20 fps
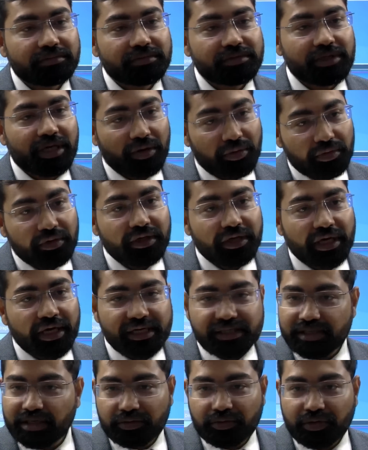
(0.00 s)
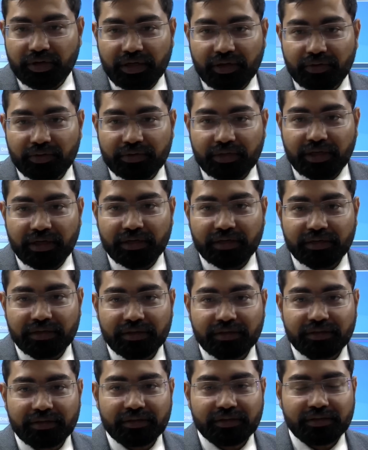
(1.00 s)
या उनके ऐसा तो नहीं होता
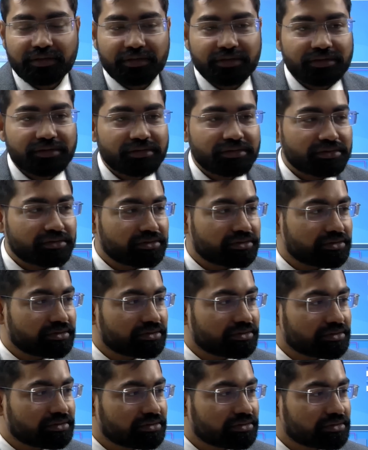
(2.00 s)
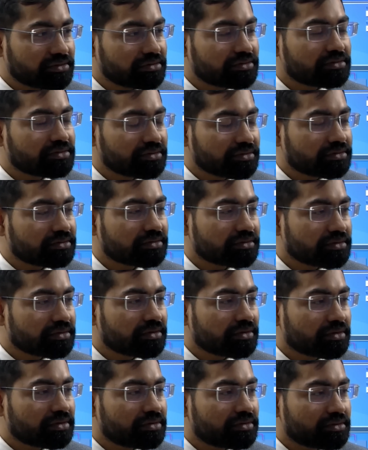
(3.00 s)
अगर अच्छा हैं तो फिर सपोर्ट
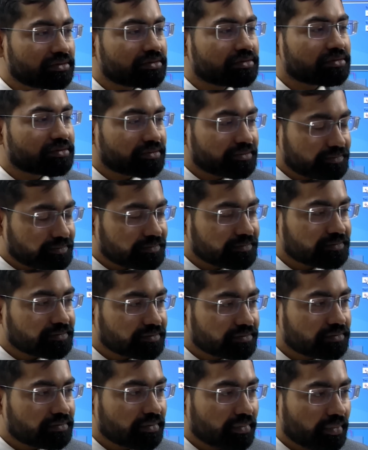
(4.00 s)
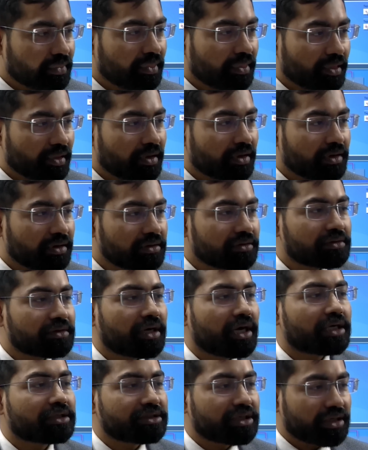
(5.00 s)
करेंगे गलत है तो फिर
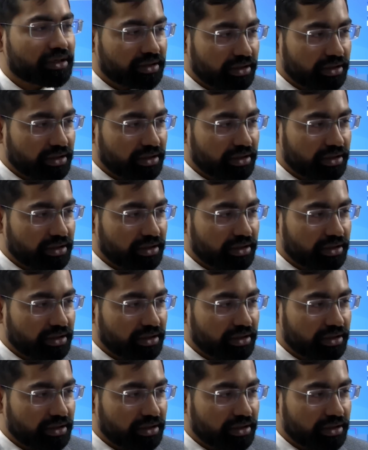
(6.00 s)
समझाएंगे अच्छा